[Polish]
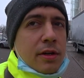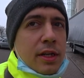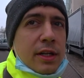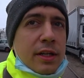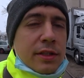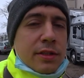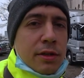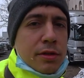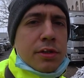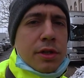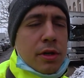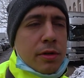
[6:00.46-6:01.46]
kolega
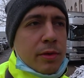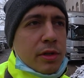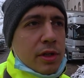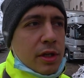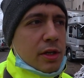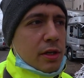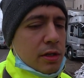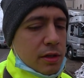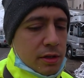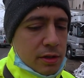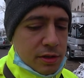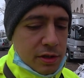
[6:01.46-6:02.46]
skończy robotę
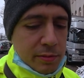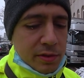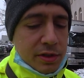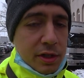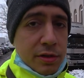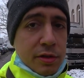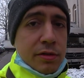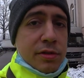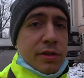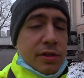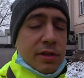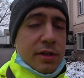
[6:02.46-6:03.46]
żeby
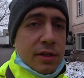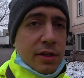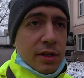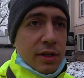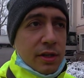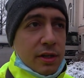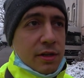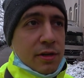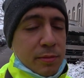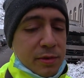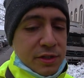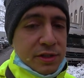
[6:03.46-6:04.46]
zacząć
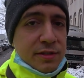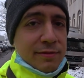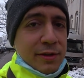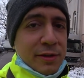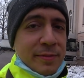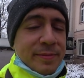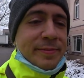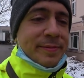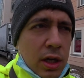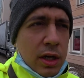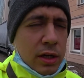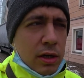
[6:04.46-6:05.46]
robić swoją.
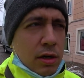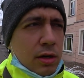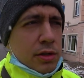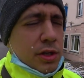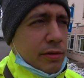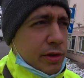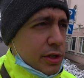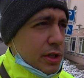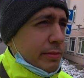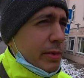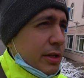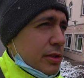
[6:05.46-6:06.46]
Tak,
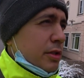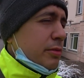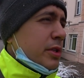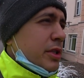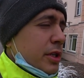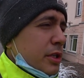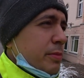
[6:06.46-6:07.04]
oczywiście bardzo mi się